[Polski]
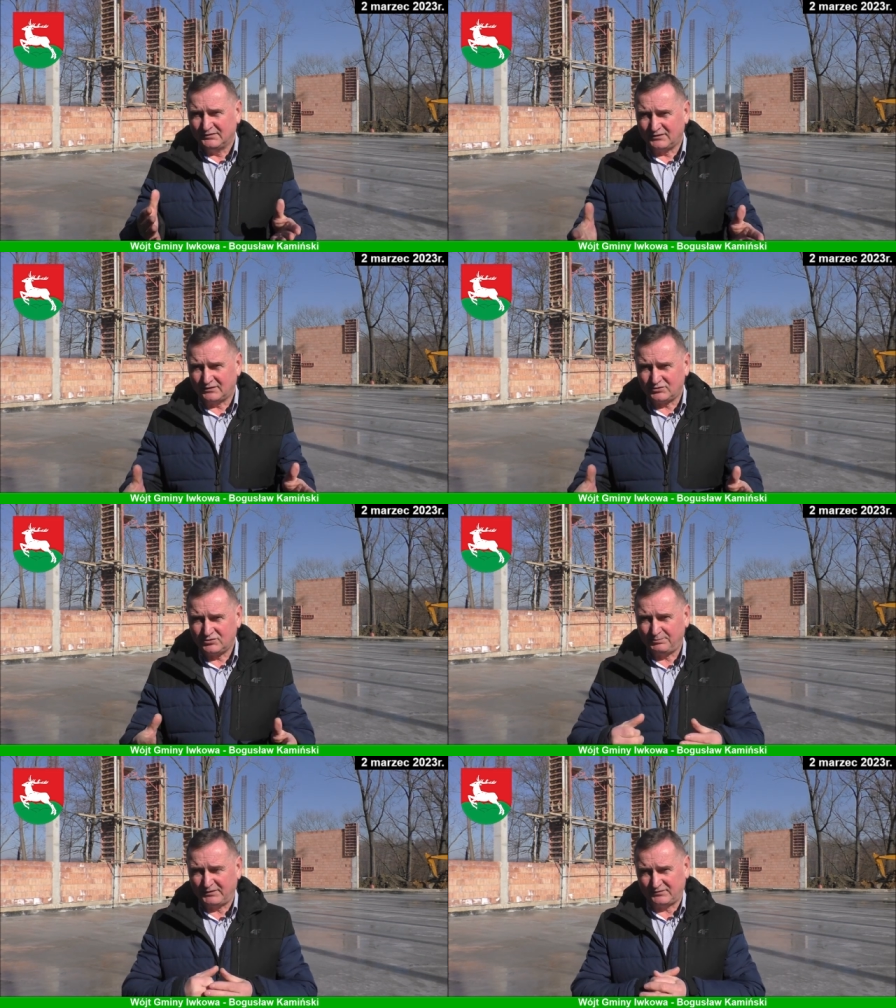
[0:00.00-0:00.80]

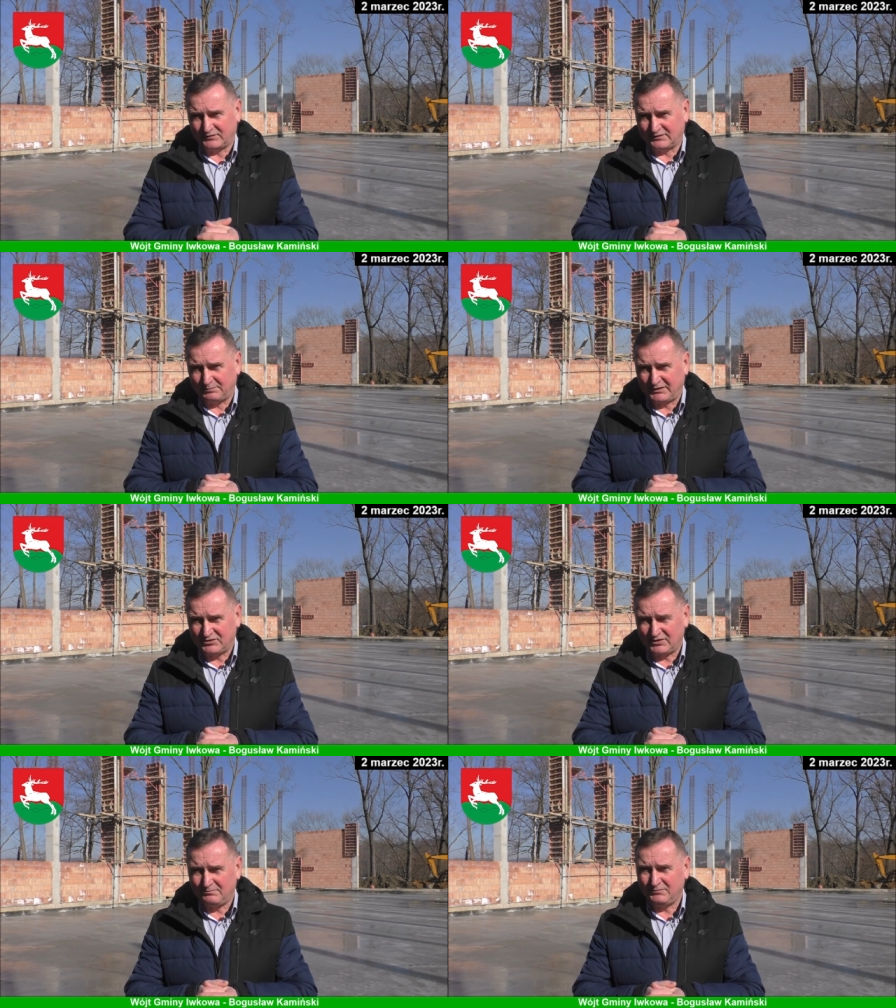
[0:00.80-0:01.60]
Serdecznie Państwa
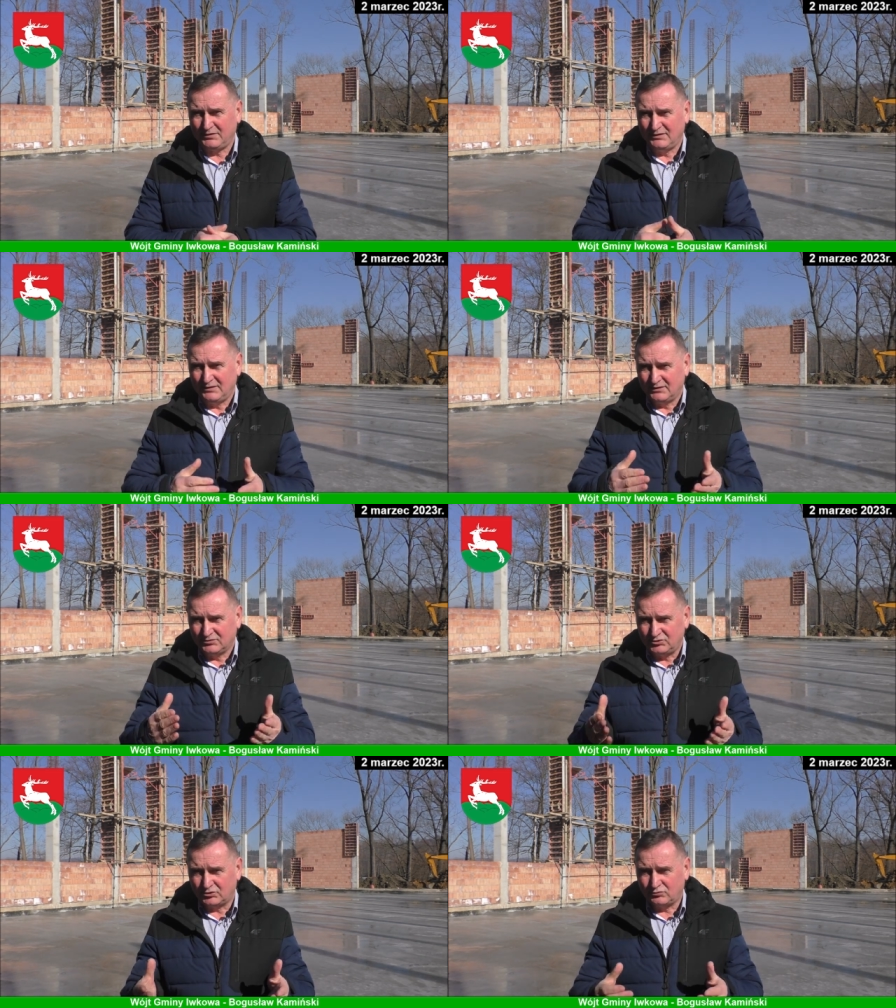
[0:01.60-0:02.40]
zapraszam.
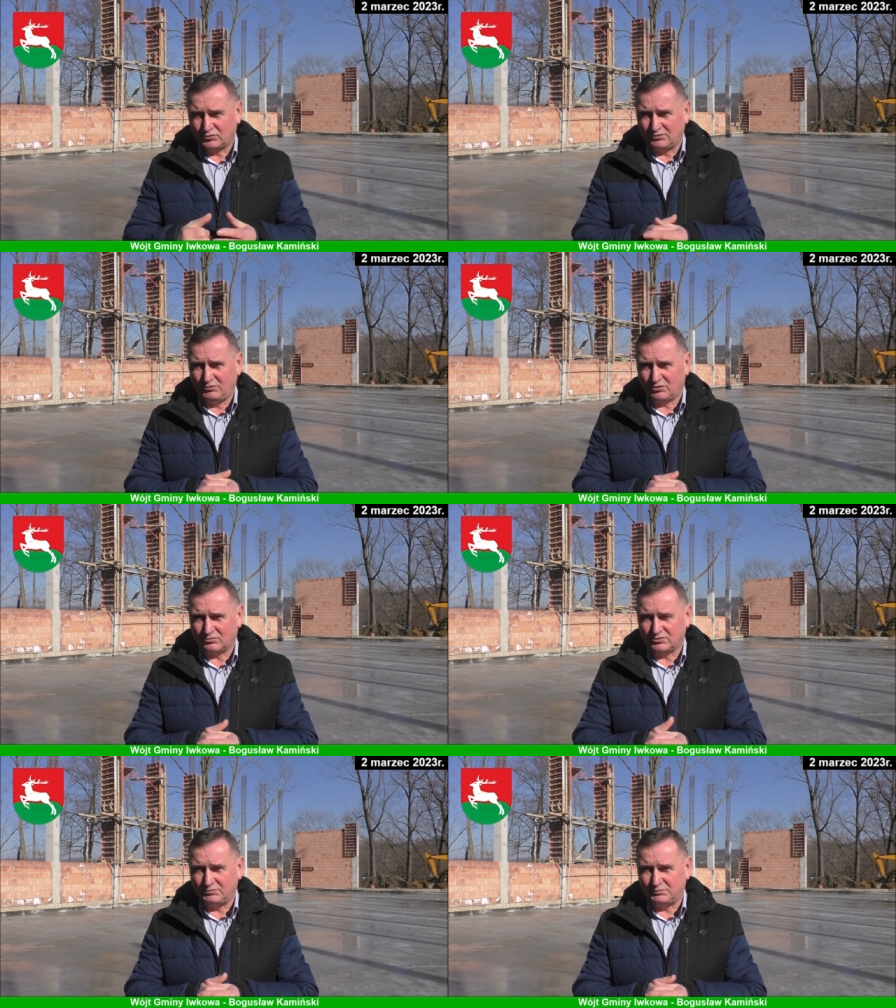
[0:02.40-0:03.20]
Ci, którzy
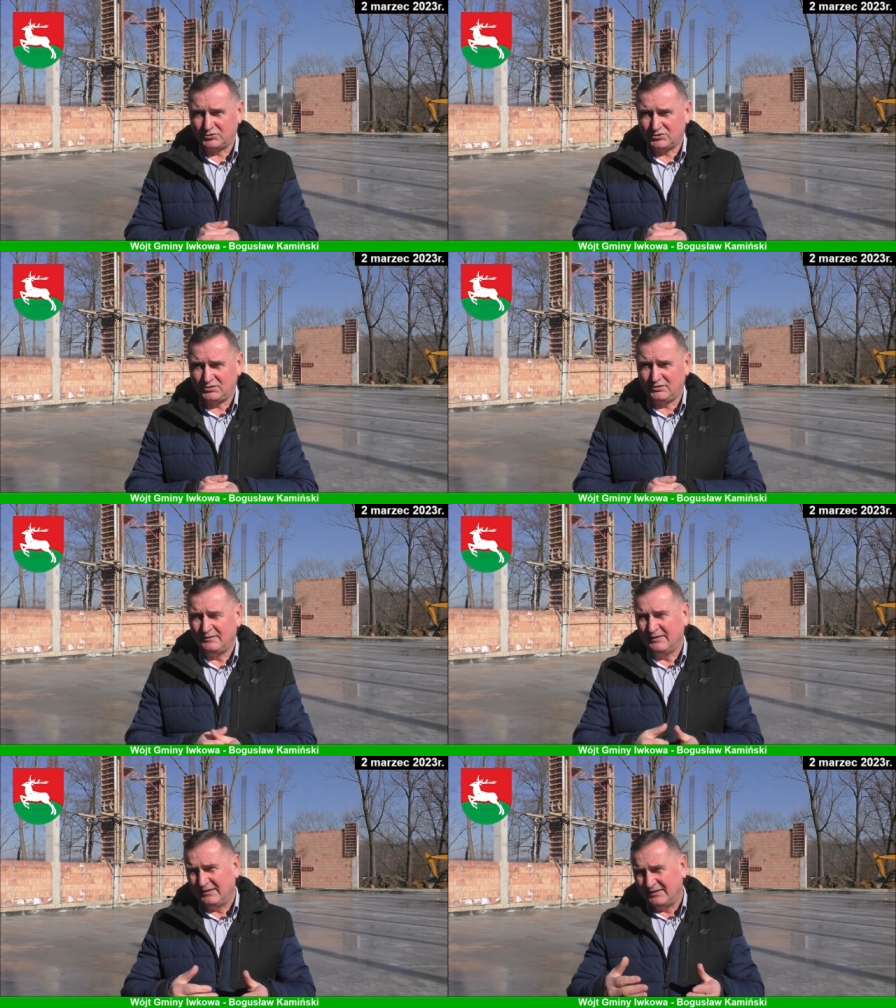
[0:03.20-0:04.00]
mogą, żeby przyszli.
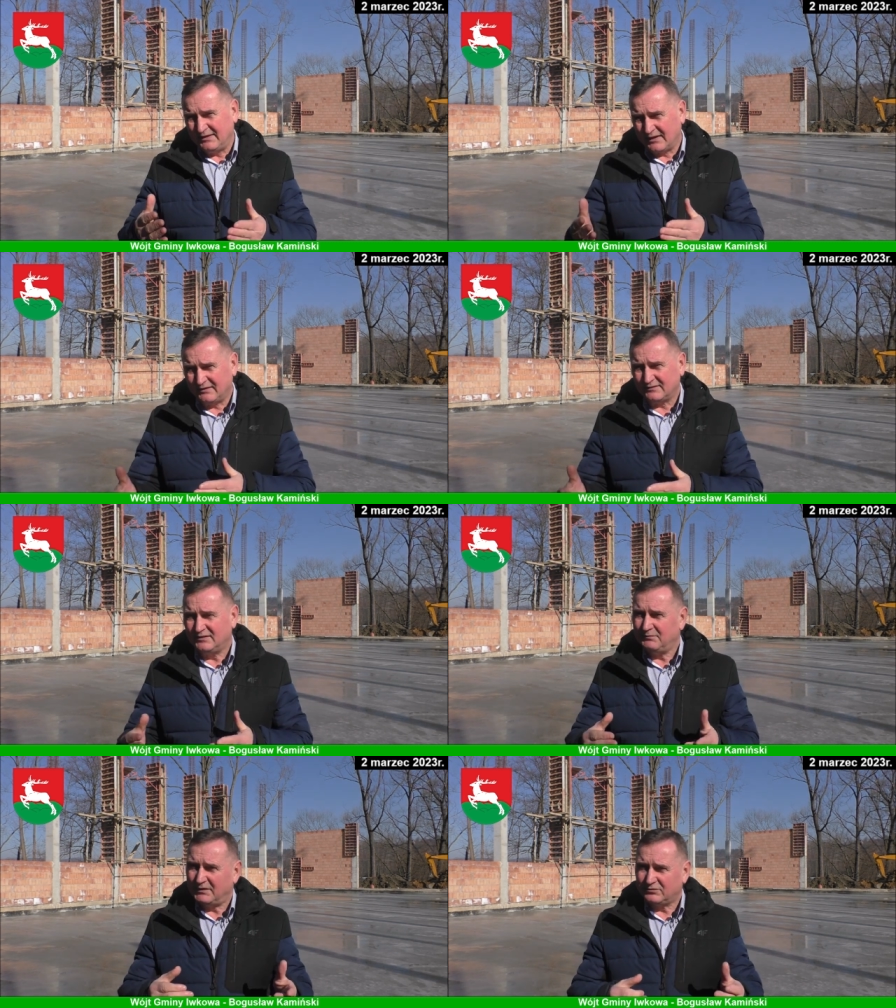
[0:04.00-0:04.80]
Jak
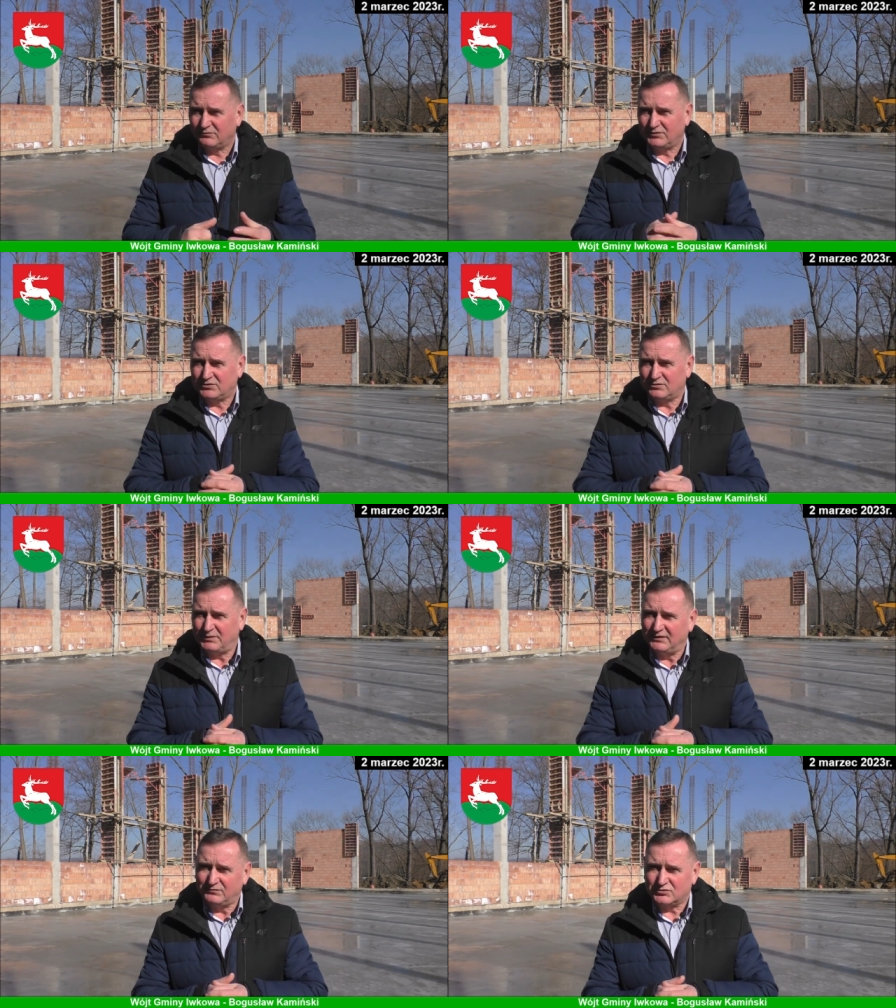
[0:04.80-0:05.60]
nas nie ma, to wiecie
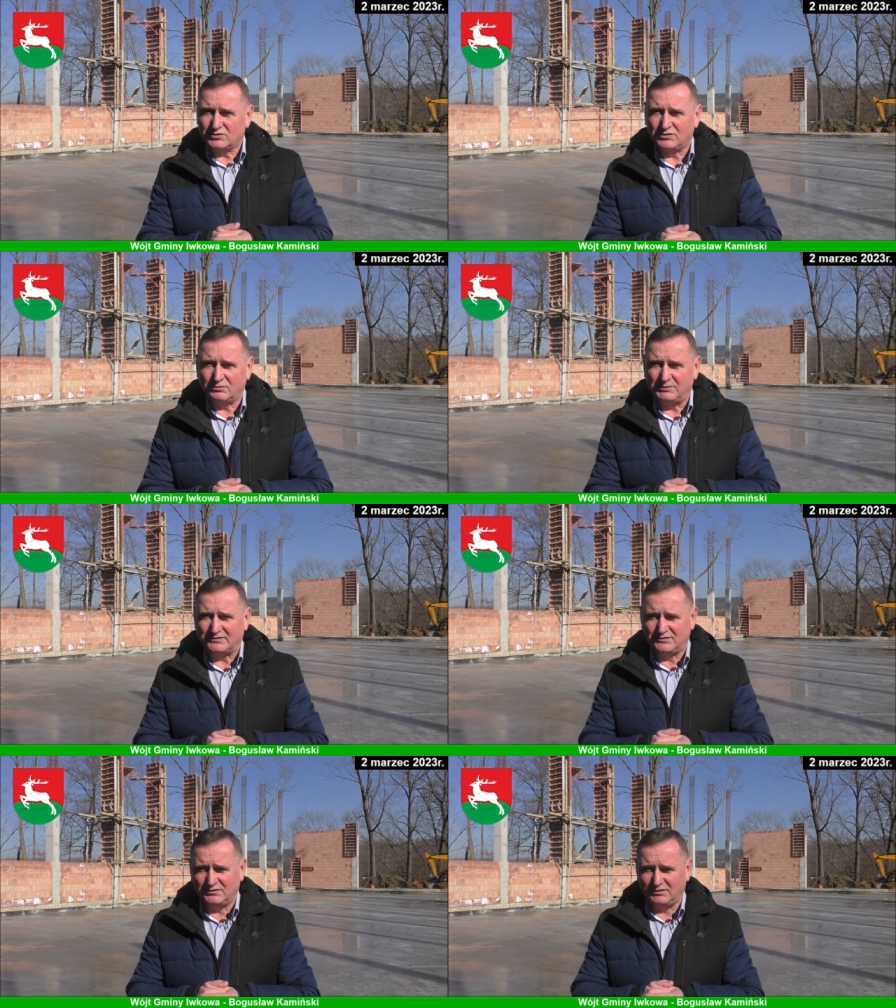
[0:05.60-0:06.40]
Państwo, że
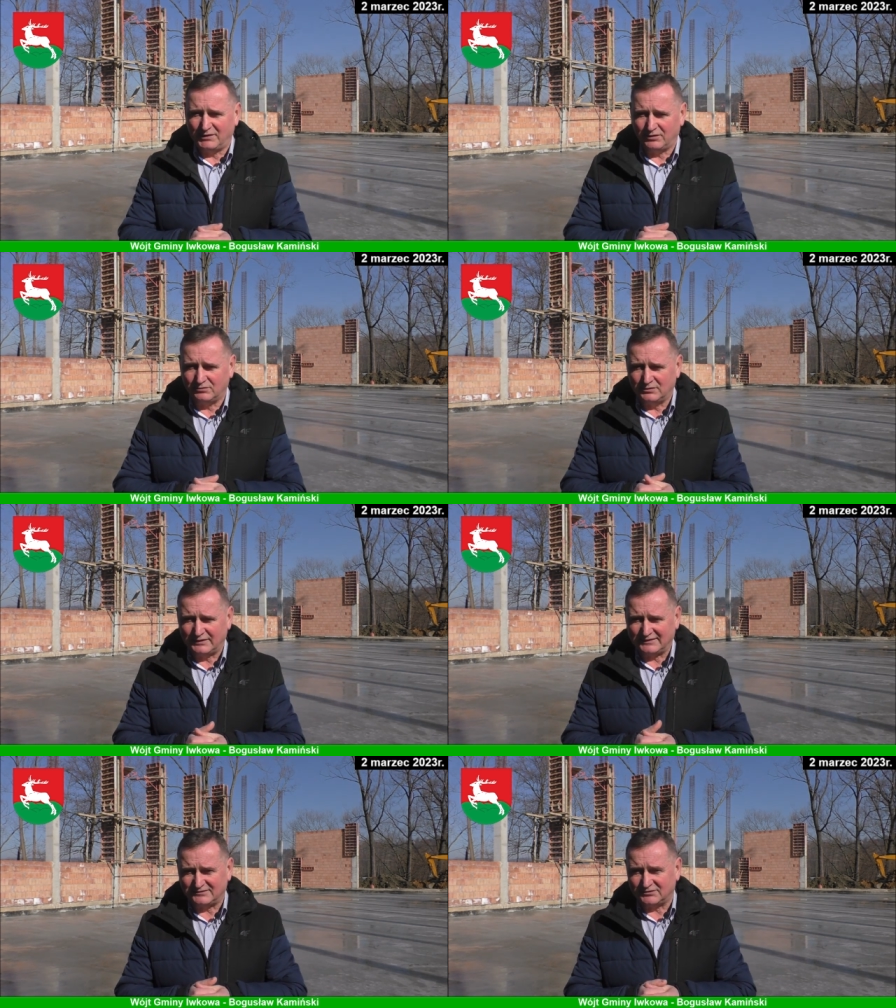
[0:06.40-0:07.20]
nieobecni nie mają
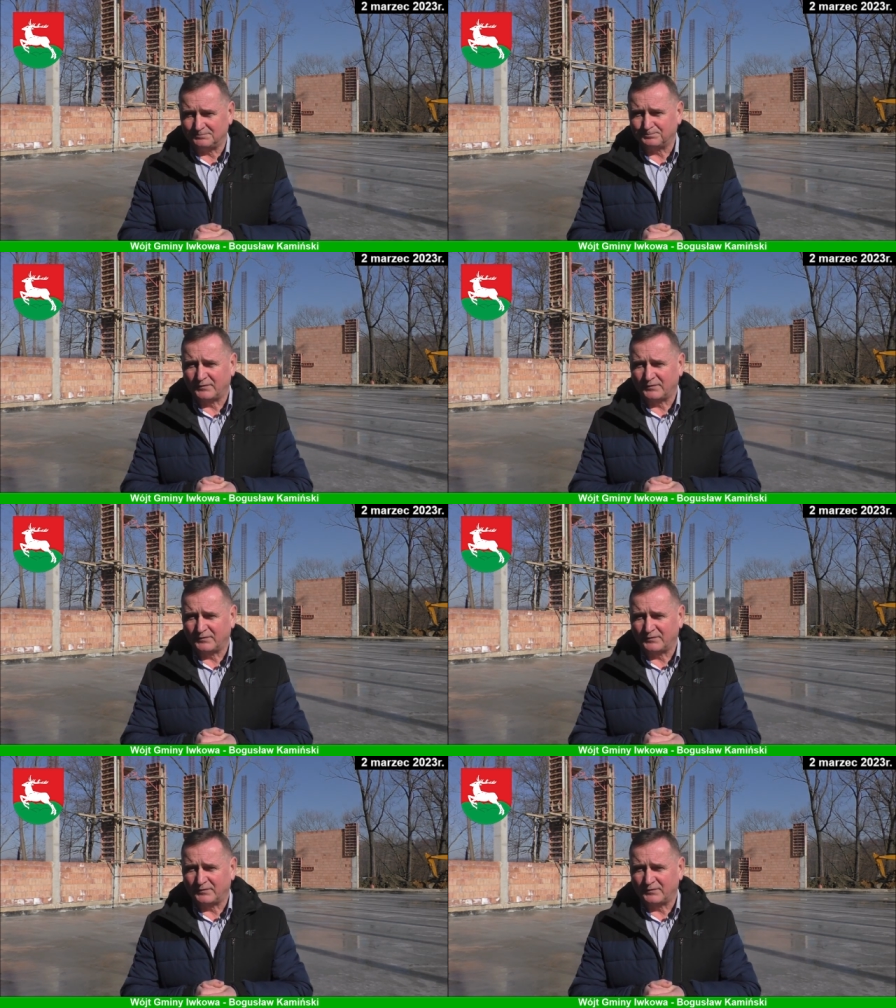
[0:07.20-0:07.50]
racji.